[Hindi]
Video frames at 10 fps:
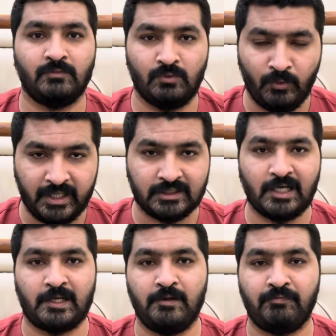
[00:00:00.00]
उनकी
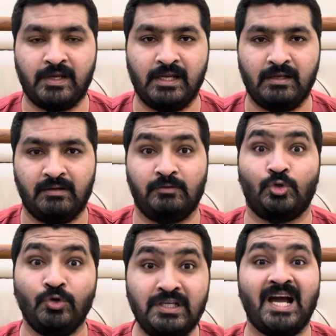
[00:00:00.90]
तारीफ की
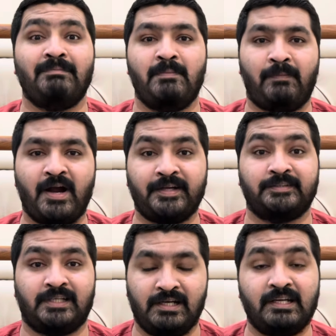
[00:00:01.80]
दुनिया में
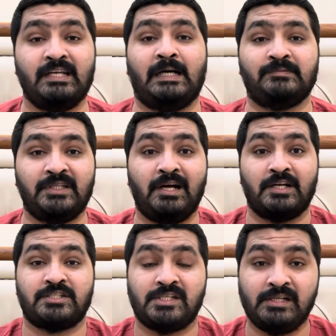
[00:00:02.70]
पाकिस्तान के नाम से
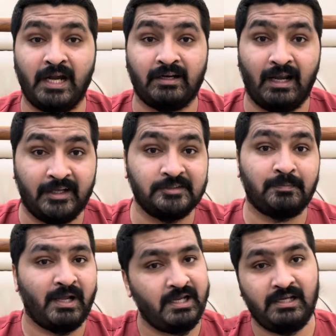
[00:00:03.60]
अच्छी हेडलाइंस
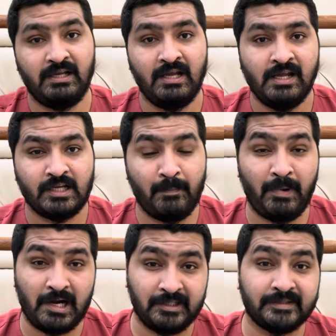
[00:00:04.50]
बनी कि
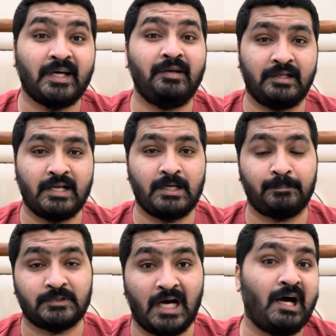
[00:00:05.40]
पाकिस्तान के
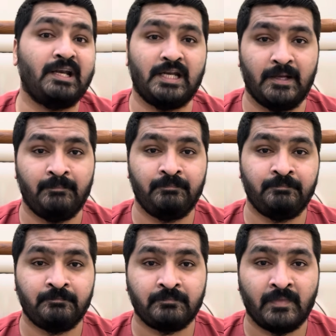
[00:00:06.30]
कप्तान ने
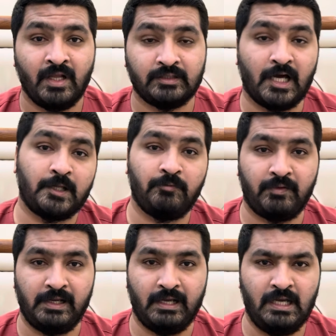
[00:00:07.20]
तारीफ
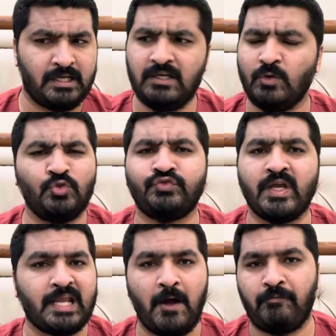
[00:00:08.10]
की है लेकिन उससे
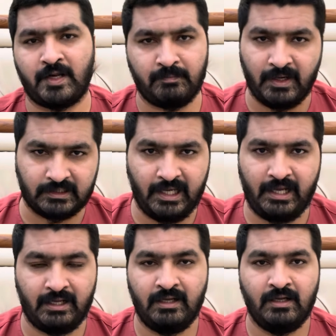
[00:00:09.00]
क्या फर्क पड़ता
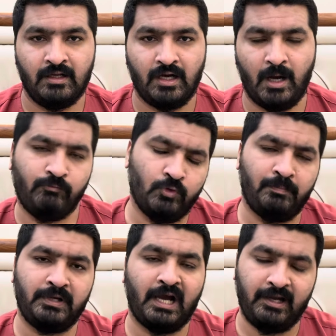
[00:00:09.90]
है अब वो
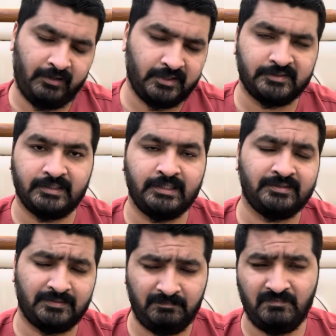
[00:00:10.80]
बिहाइंड
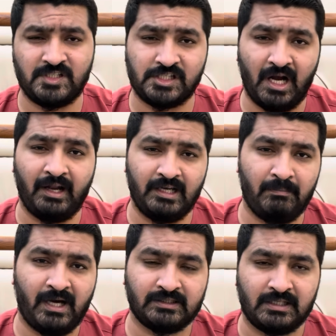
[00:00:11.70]
द शान ने
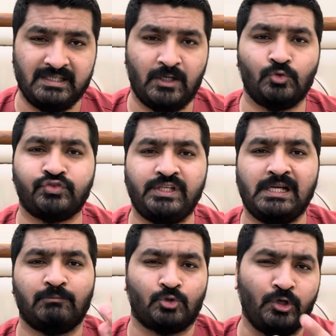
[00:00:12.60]
बात की है उसकी
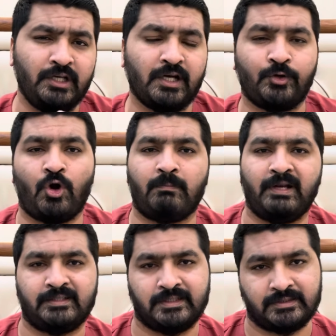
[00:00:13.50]
हम थोड़ी टिकटॉक
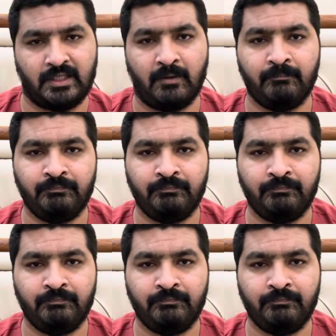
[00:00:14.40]
बना सकते हैं